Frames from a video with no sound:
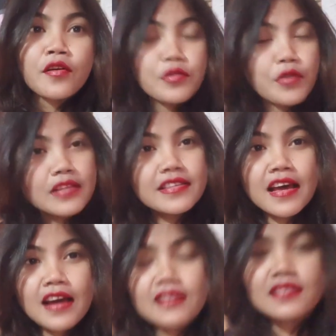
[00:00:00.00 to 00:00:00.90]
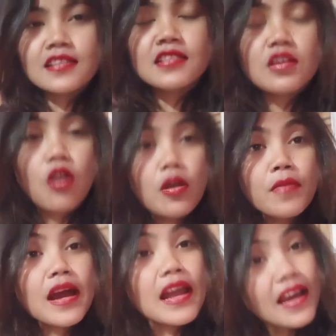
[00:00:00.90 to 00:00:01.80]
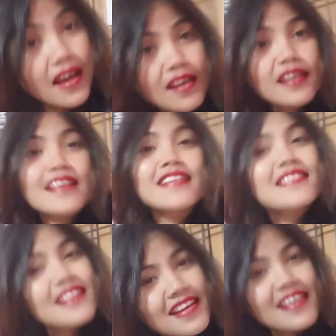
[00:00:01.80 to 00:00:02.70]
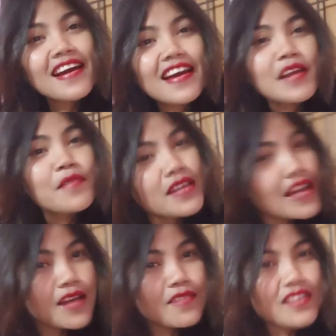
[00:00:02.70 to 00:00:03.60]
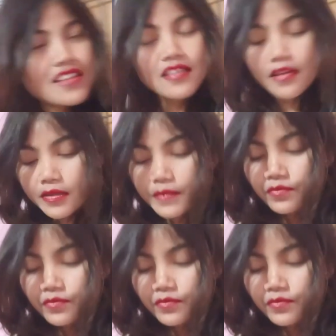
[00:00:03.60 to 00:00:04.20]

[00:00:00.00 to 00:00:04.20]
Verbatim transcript: और वहाँ से आकर जल्दी जल्दी घर में खाना खा कर गई थी इसलिए नहीं खाया तबीयत खराब नहीं है